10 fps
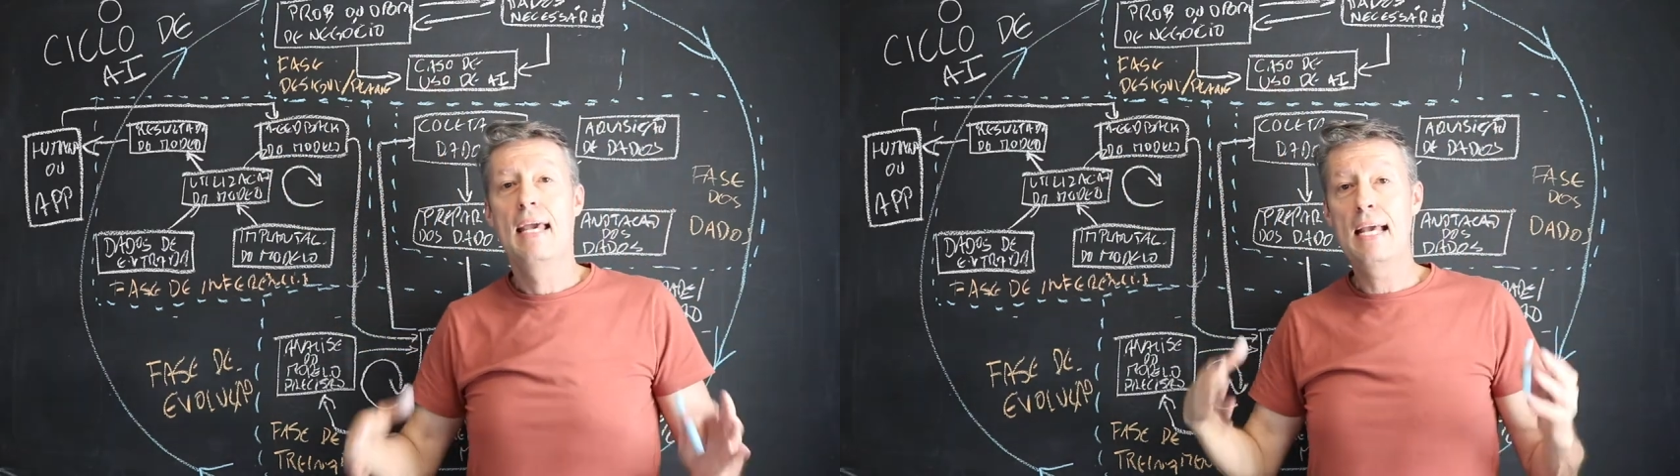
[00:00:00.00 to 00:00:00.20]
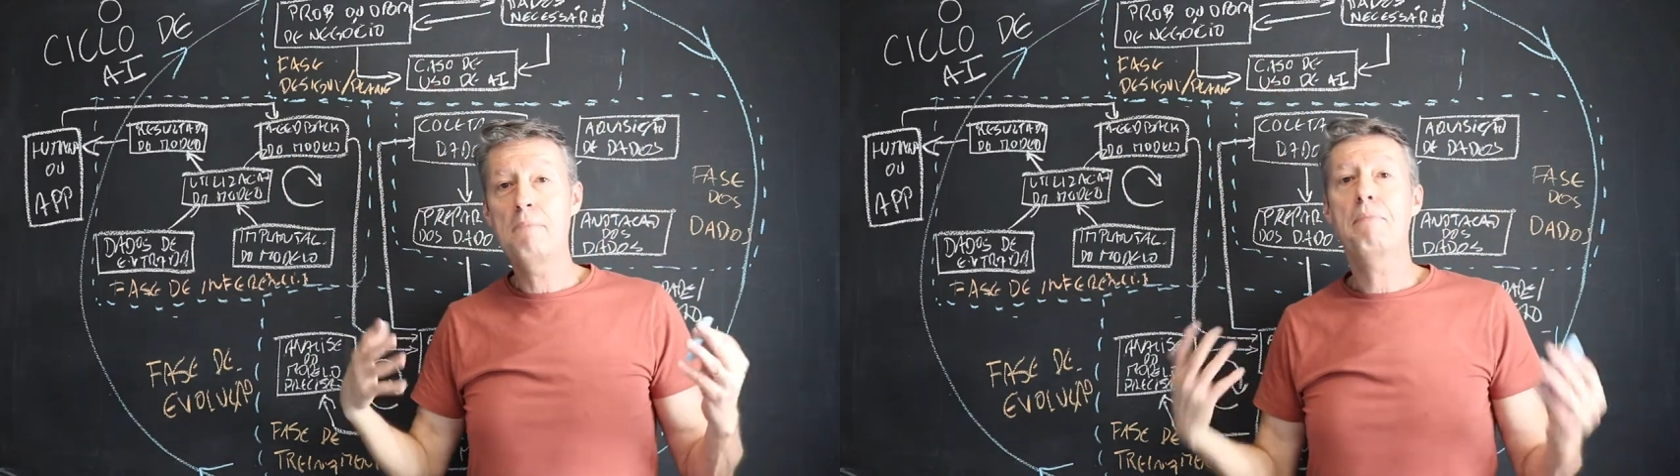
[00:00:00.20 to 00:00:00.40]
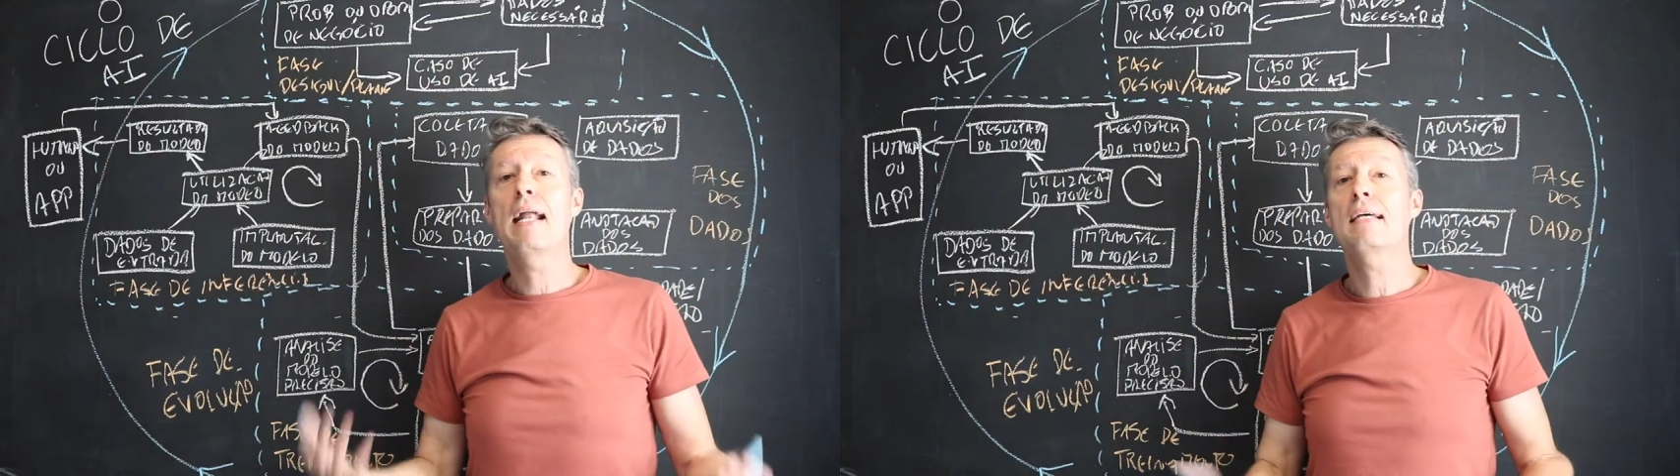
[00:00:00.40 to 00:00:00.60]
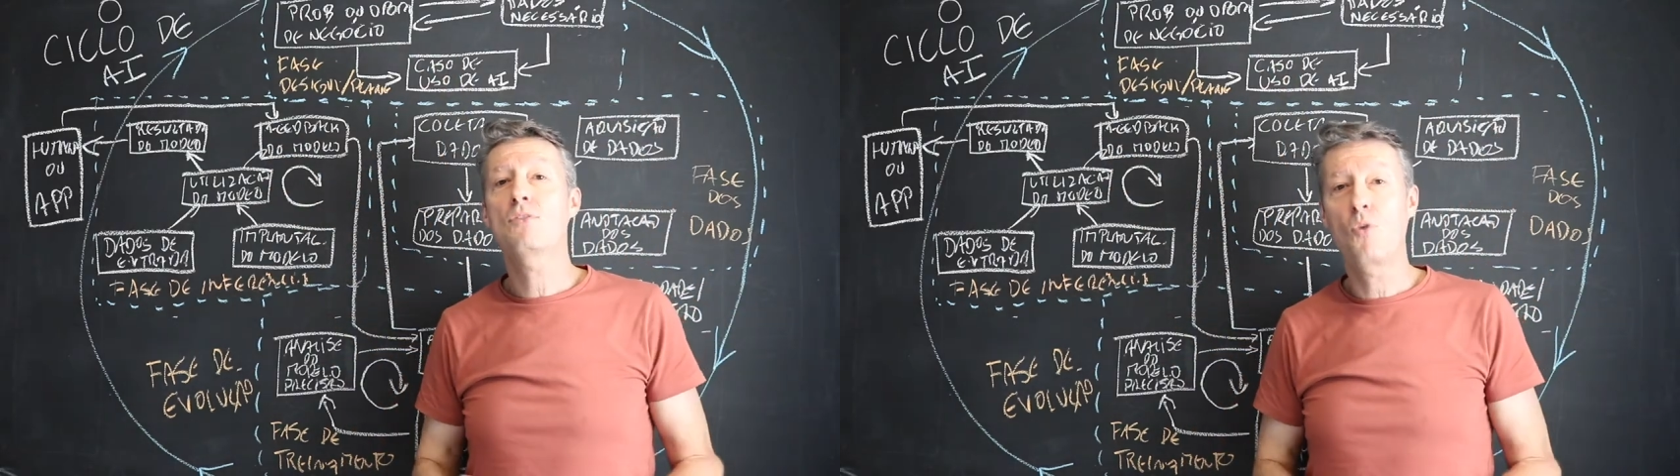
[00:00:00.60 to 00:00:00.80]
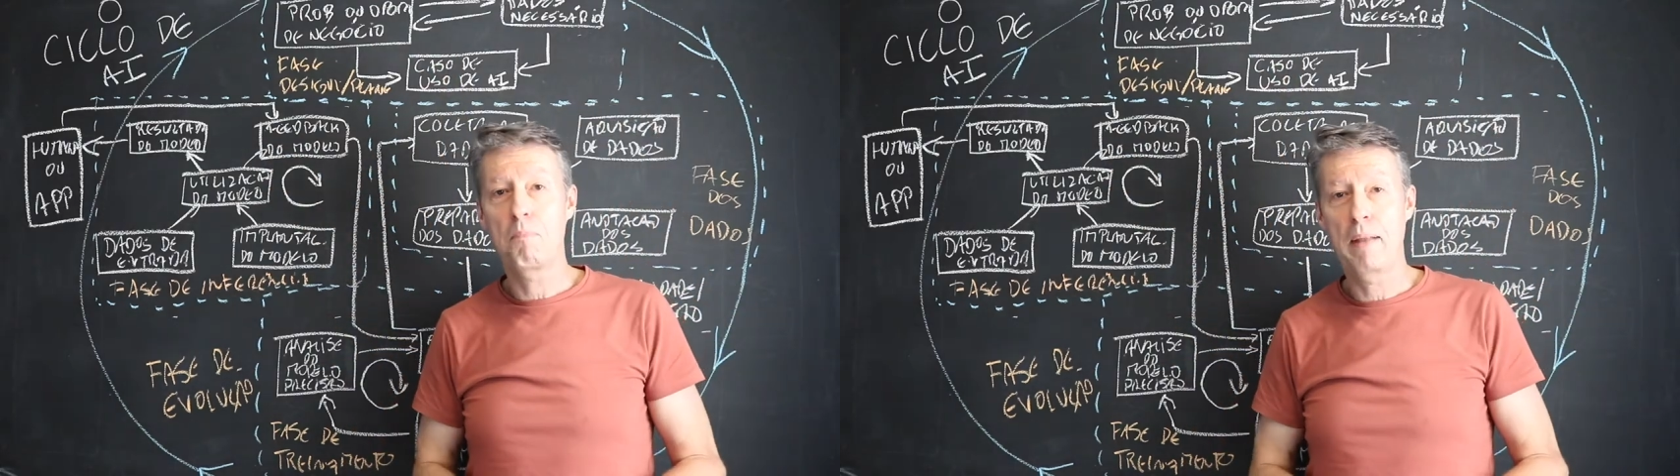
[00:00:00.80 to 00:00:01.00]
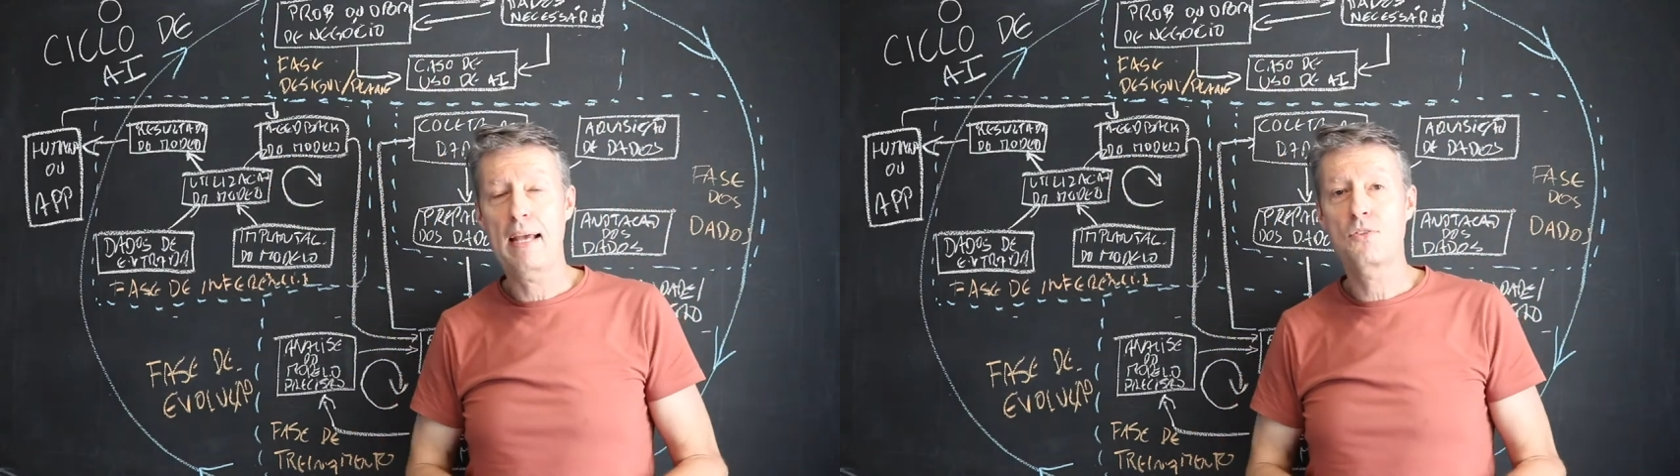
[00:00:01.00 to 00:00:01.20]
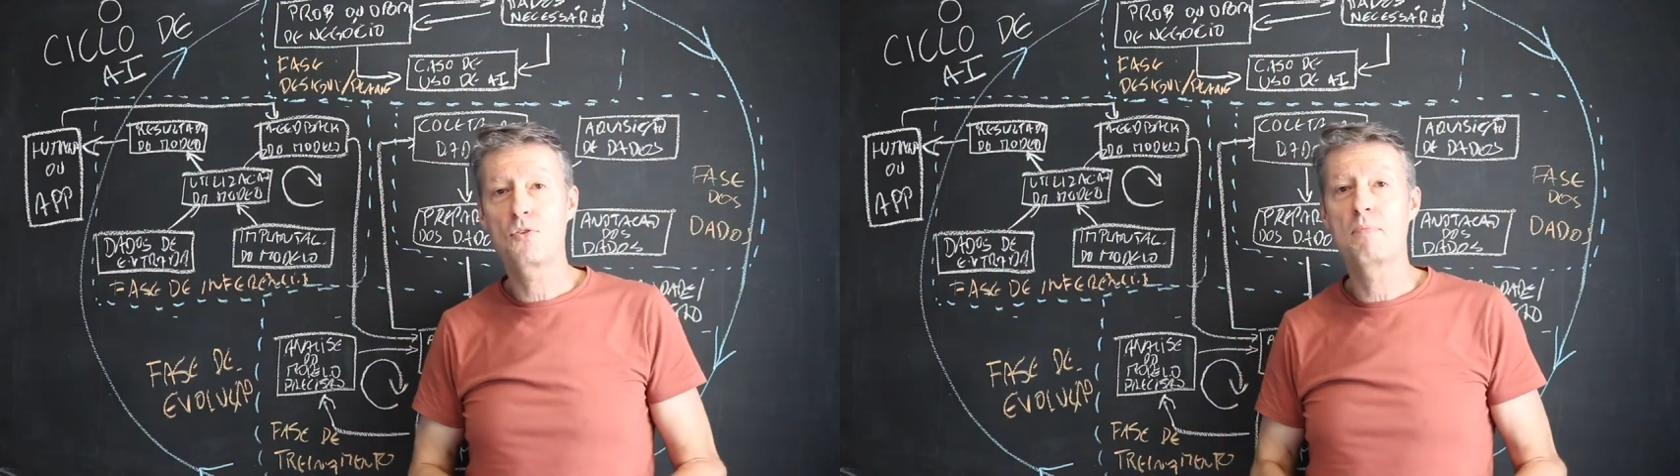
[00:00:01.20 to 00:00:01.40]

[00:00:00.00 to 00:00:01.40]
Ele parece complexo,